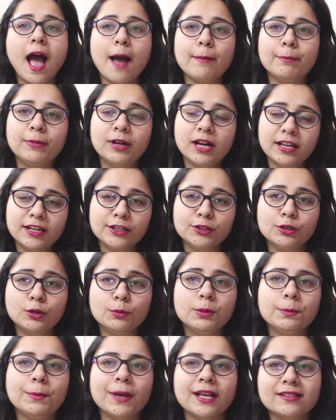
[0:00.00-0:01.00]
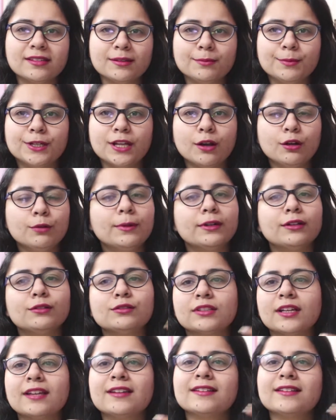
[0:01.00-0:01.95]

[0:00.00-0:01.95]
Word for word: आप खरीदो भी पैसे भी डालो बट उसका